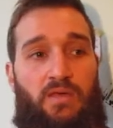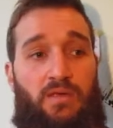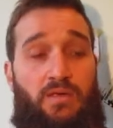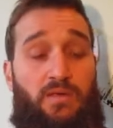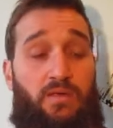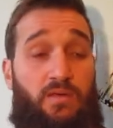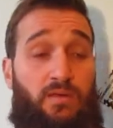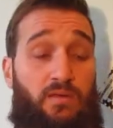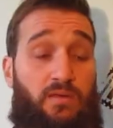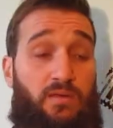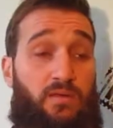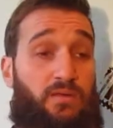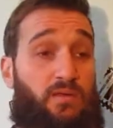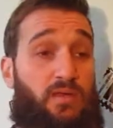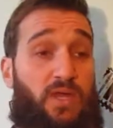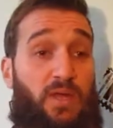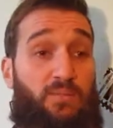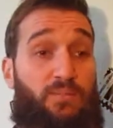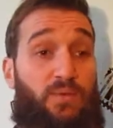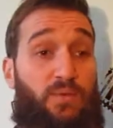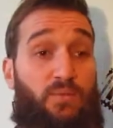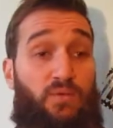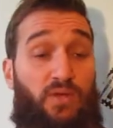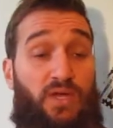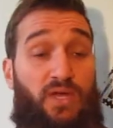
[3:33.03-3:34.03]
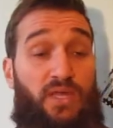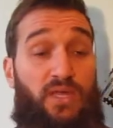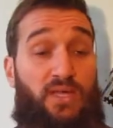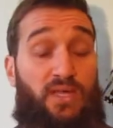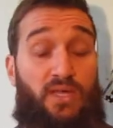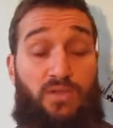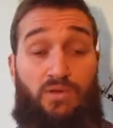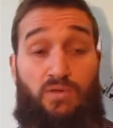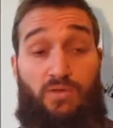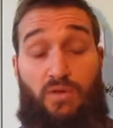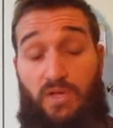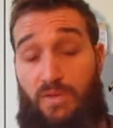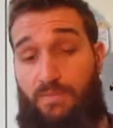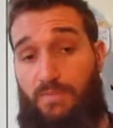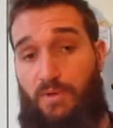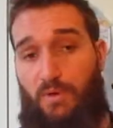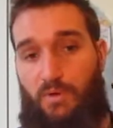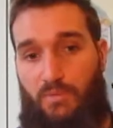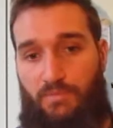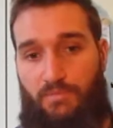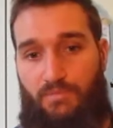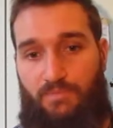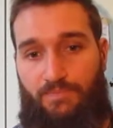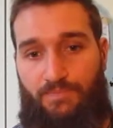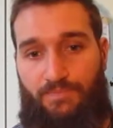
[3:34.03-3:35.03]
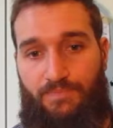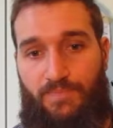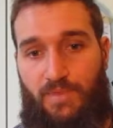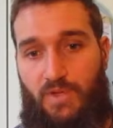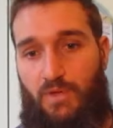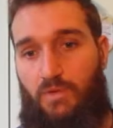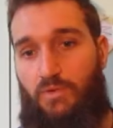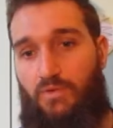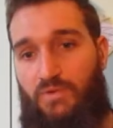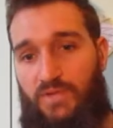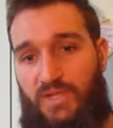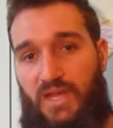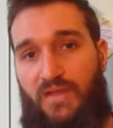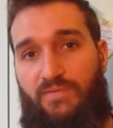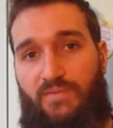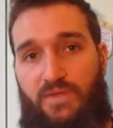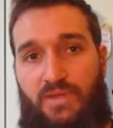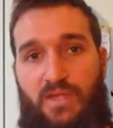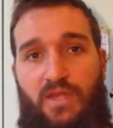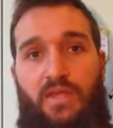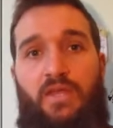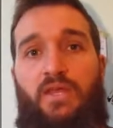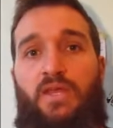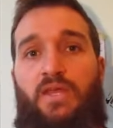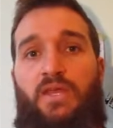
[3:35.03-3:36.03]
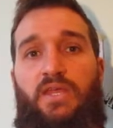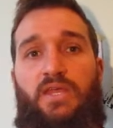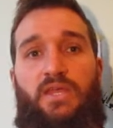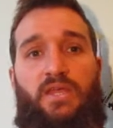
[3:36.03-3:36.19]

abbiamo caricato, abbiamo, mh, mm, con Davide,